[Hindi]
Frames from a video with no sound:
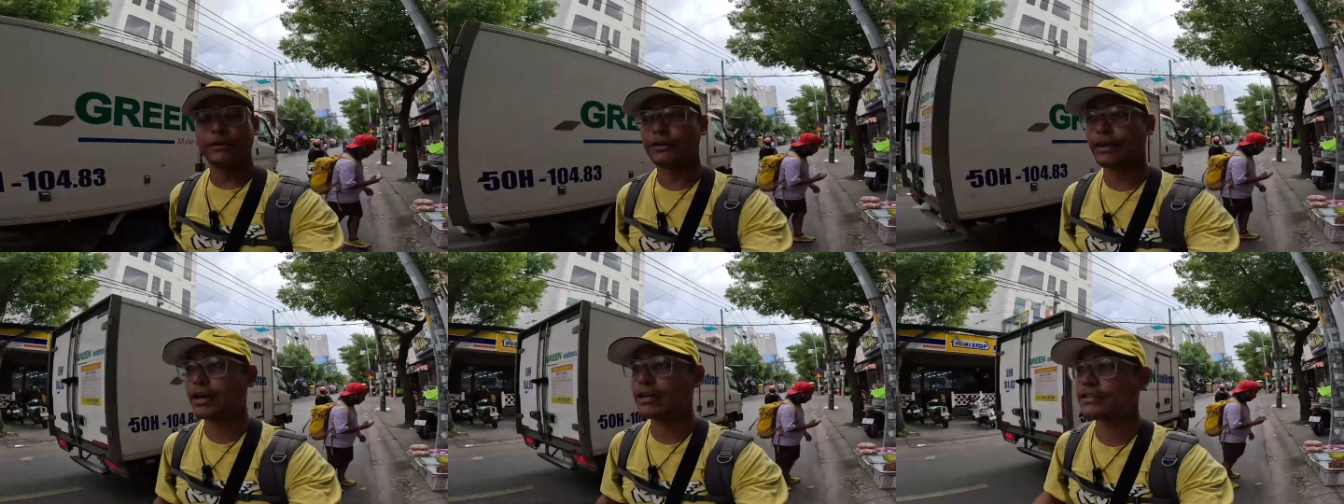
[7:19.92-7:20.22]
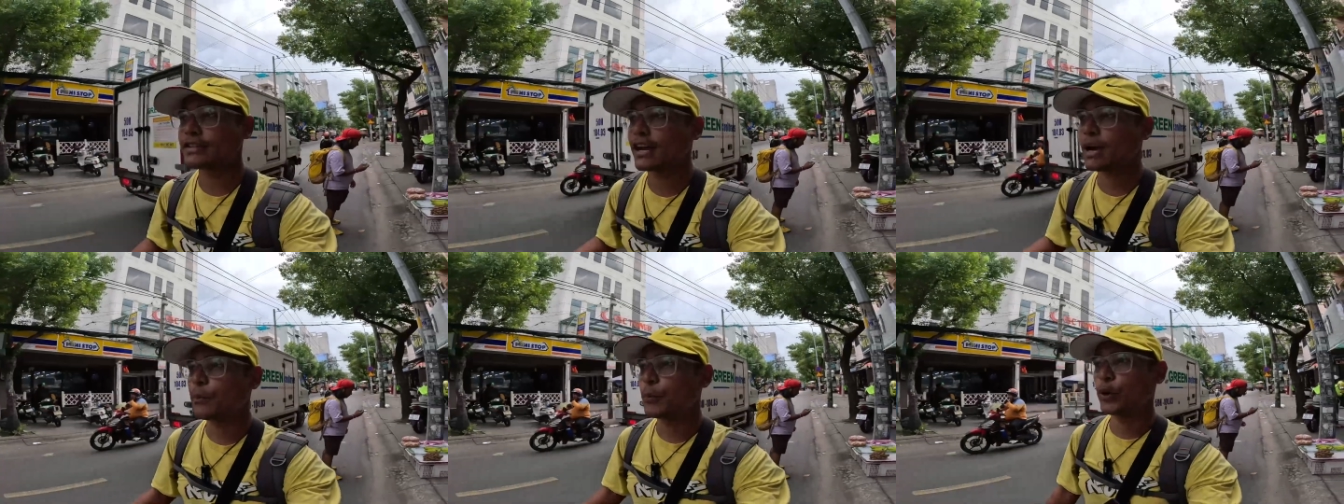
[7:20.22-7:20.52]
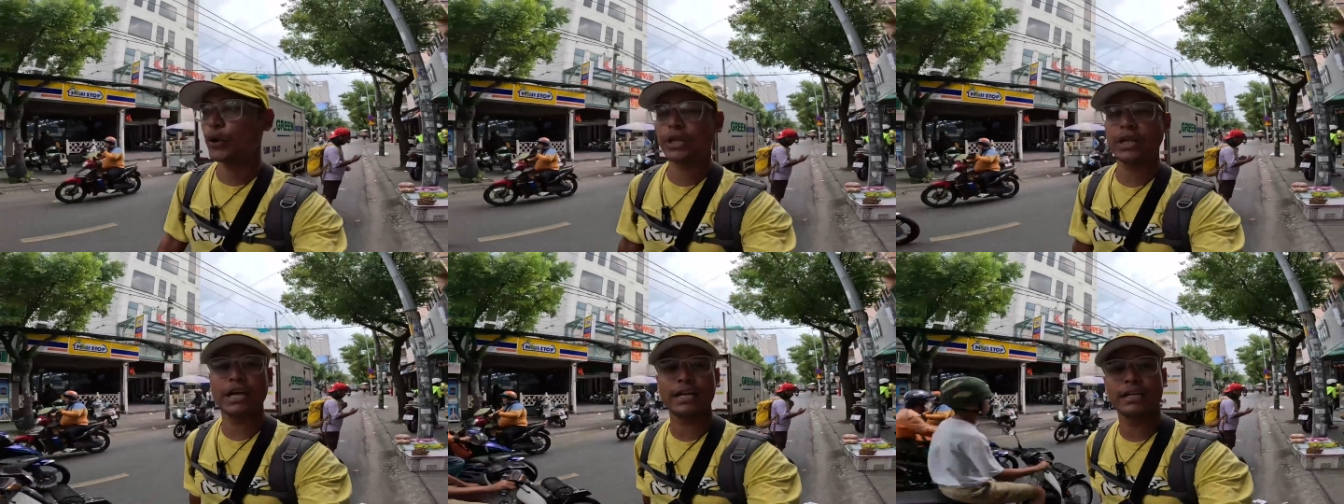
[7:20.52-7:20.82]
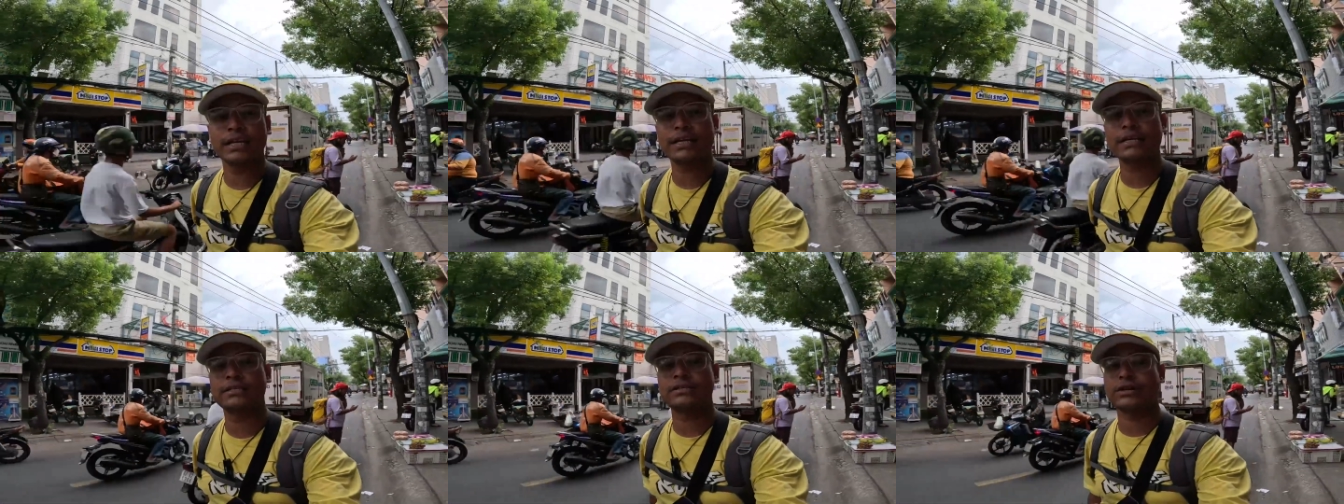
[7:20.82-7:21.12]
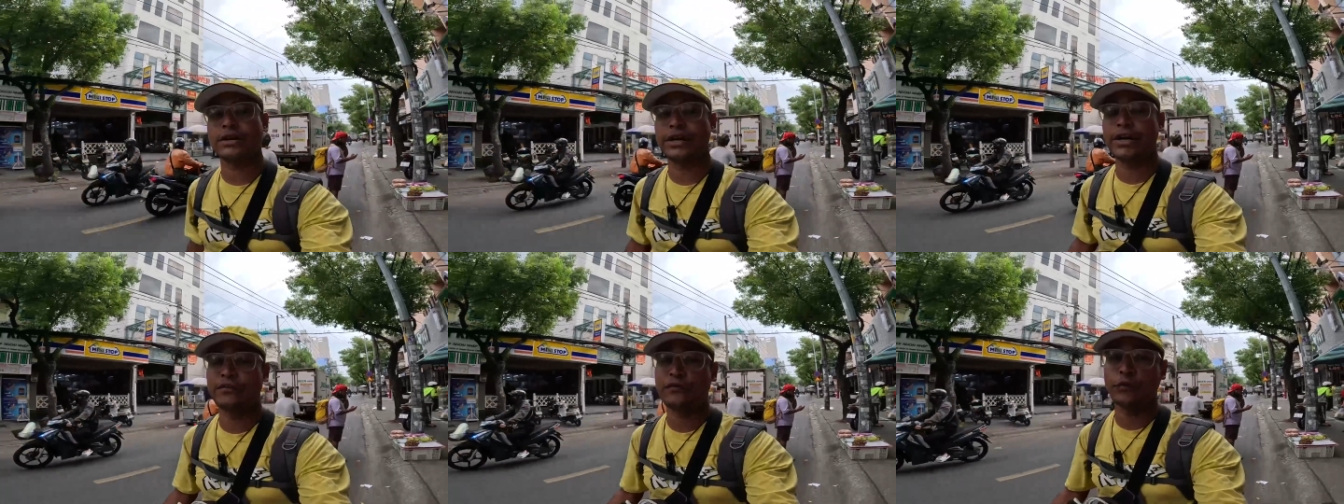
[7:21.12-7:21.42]
ये जगह पूरी ना इनकी
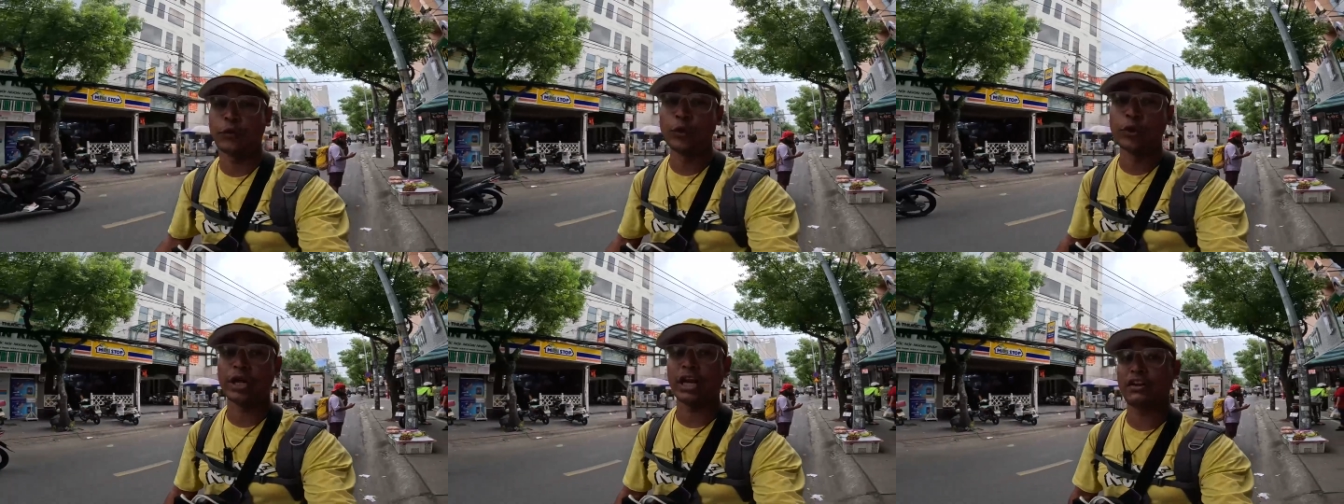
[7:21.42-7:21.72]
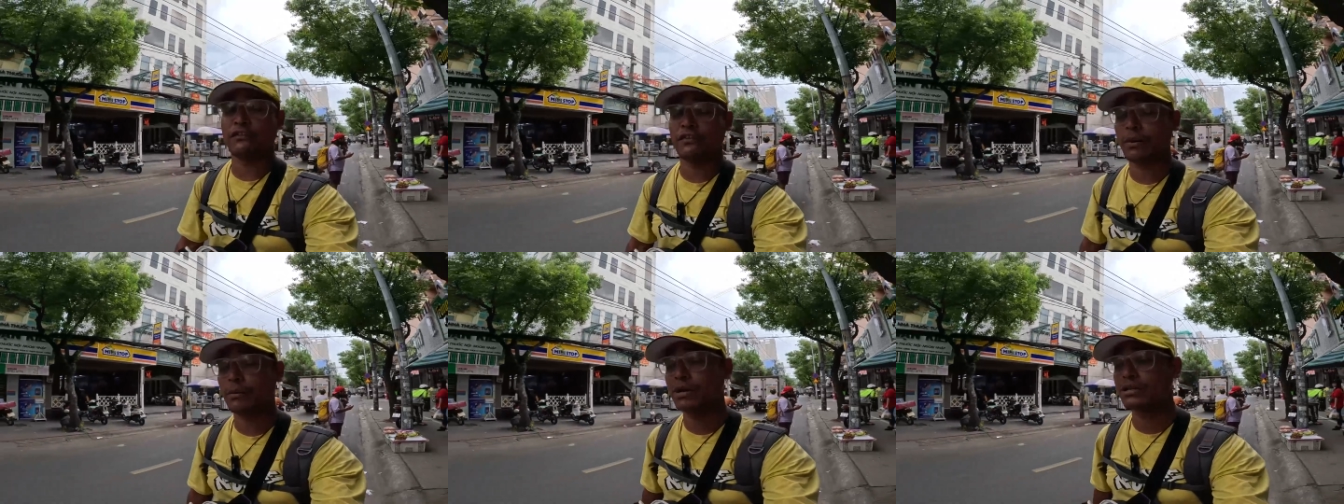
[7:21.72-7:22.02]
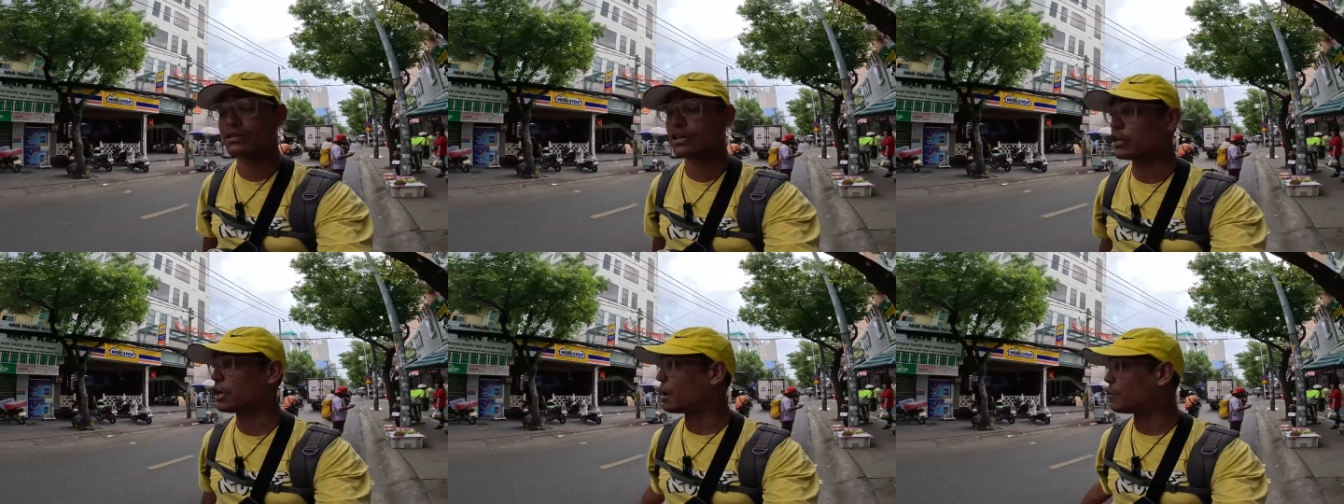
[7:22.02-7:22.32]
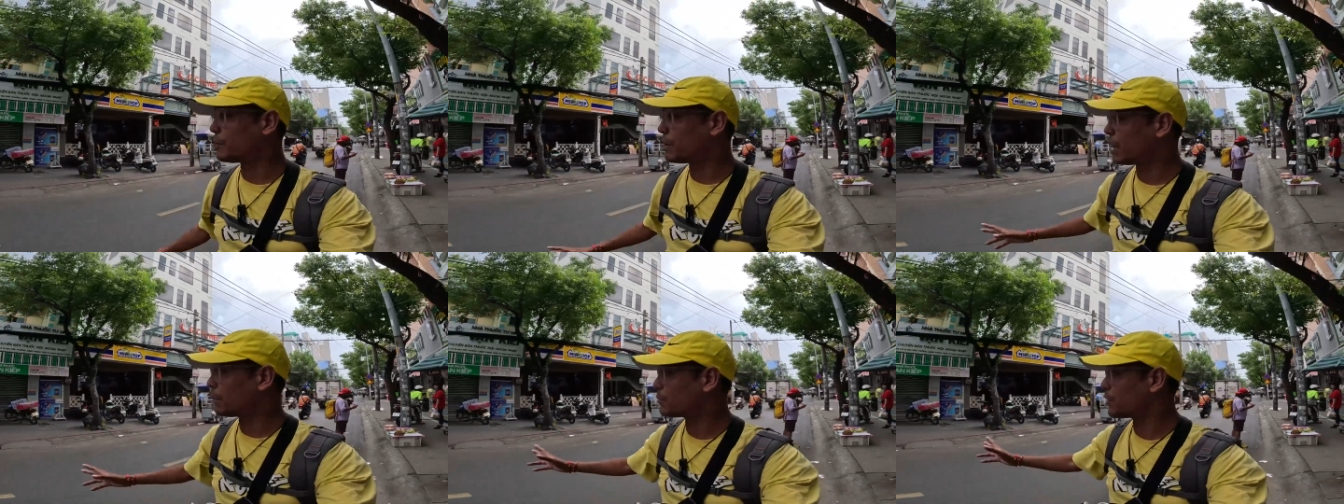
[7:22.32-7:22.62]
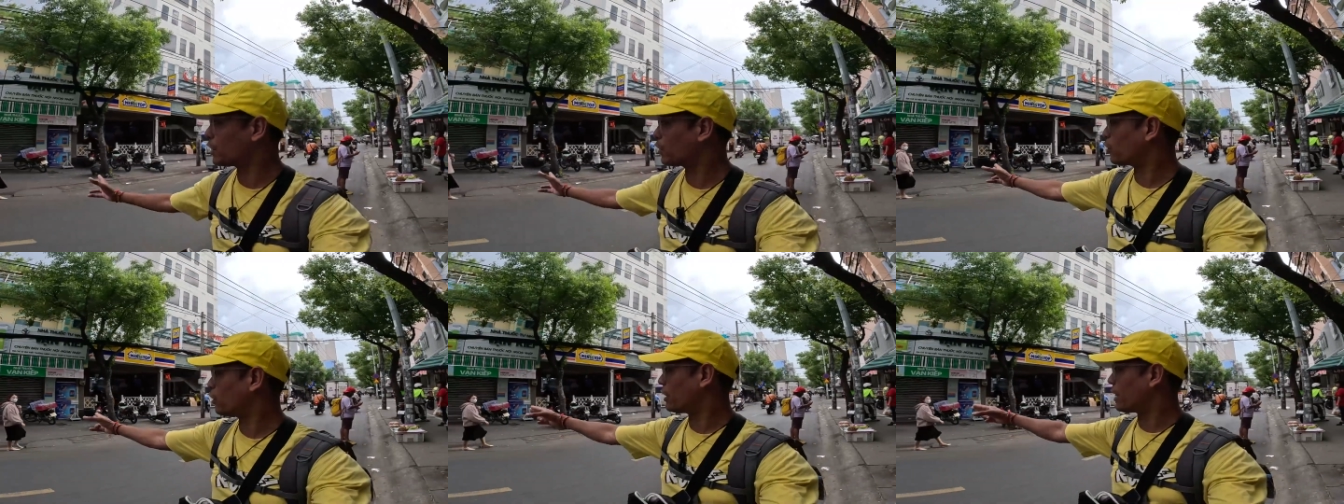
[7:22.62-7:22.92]
स्ट्रीट फूड के लिए फेमस है यहाँ पे आप
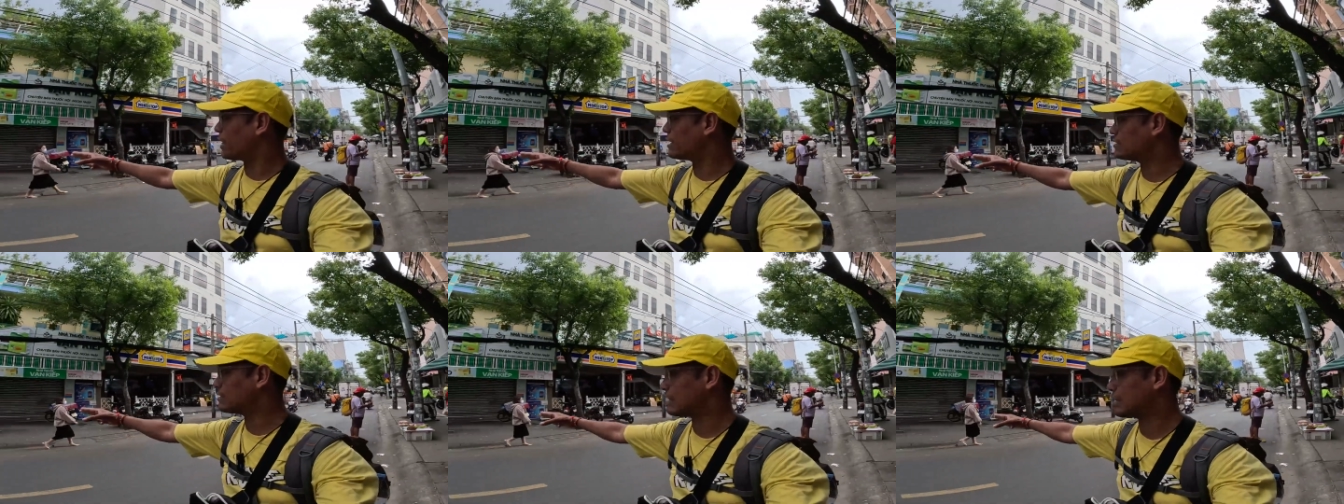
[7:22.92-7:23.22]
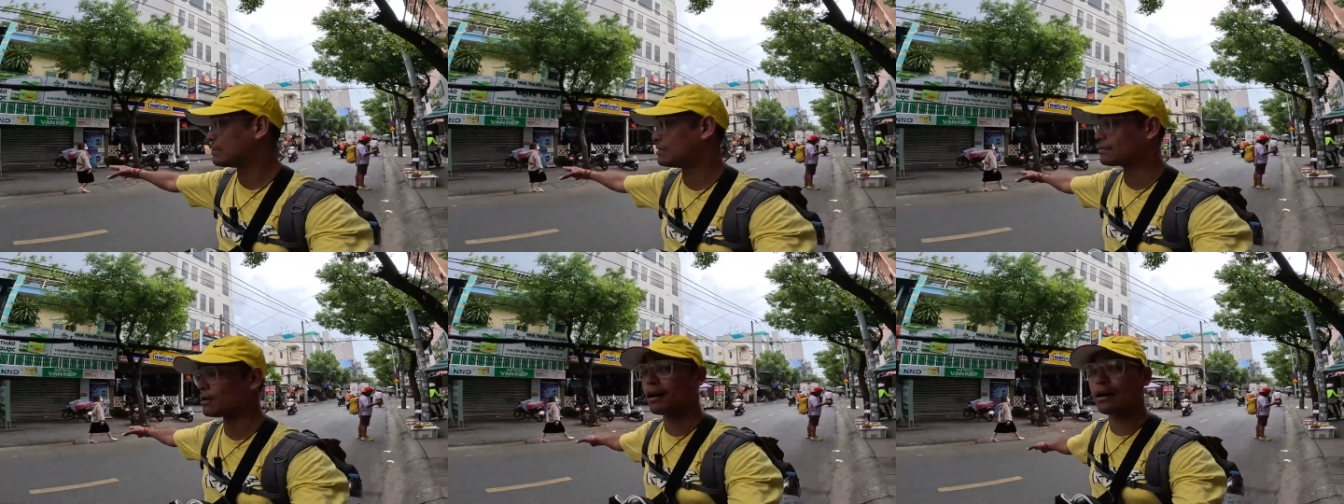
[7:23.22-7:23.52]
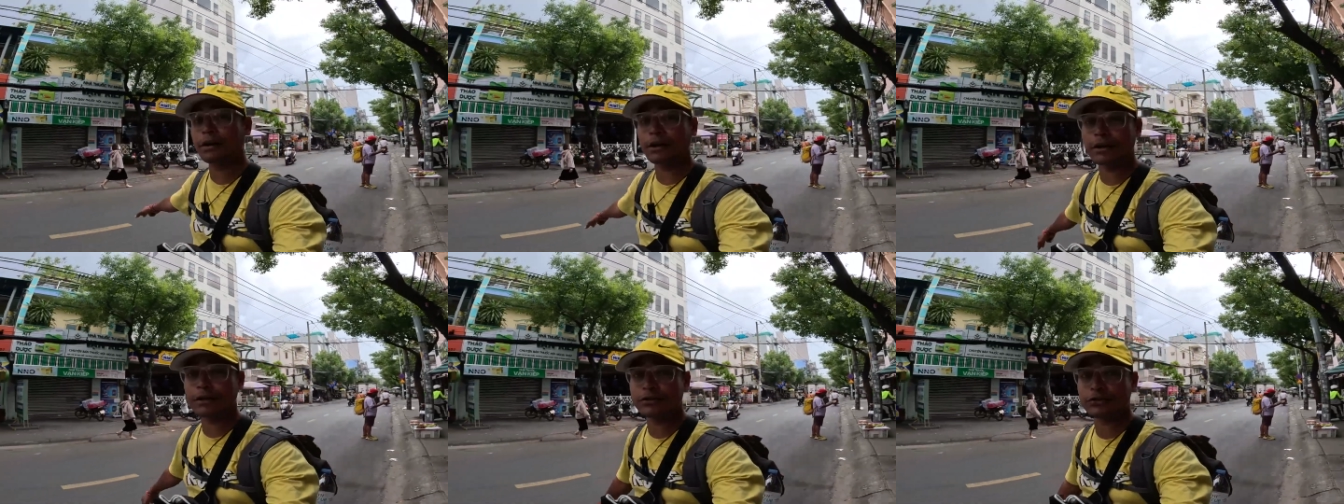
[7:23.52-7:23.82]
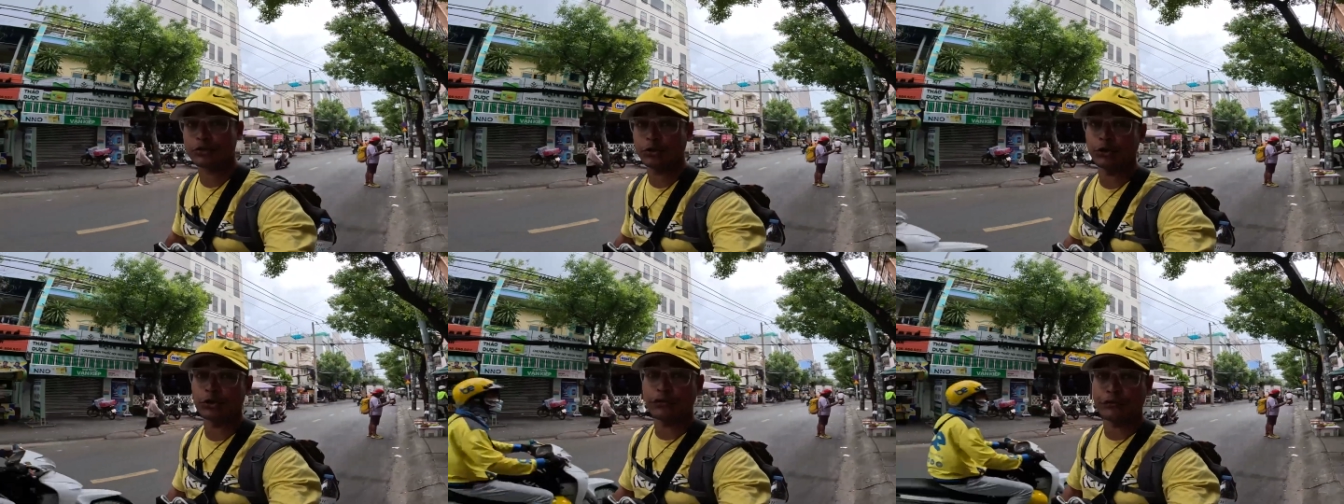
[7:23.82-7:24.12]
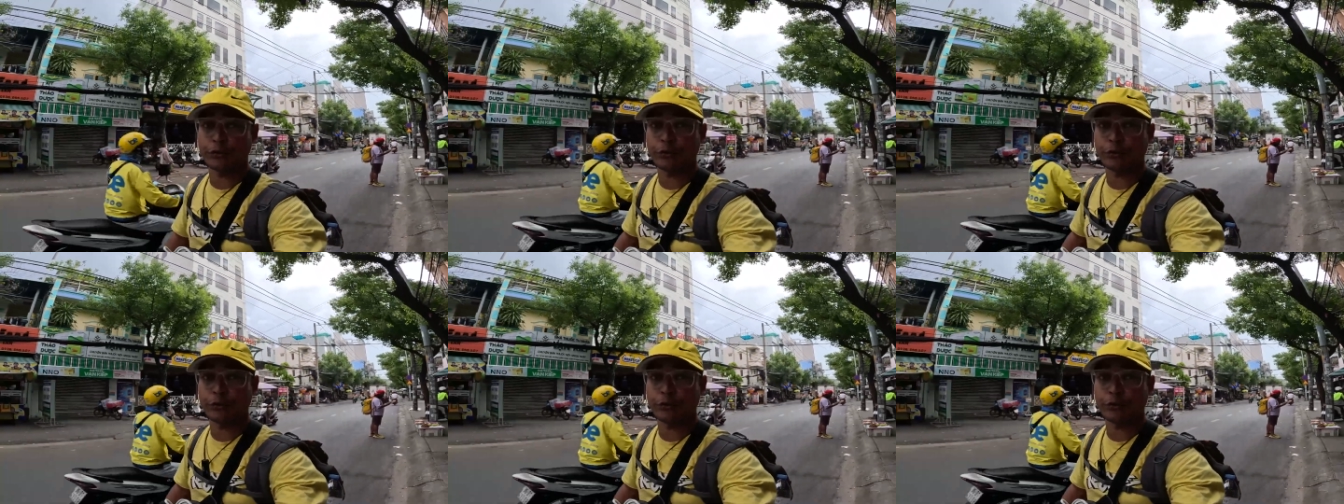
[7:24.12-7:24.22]
देख रहे हो लाइन से ना सारे स्ट्रीट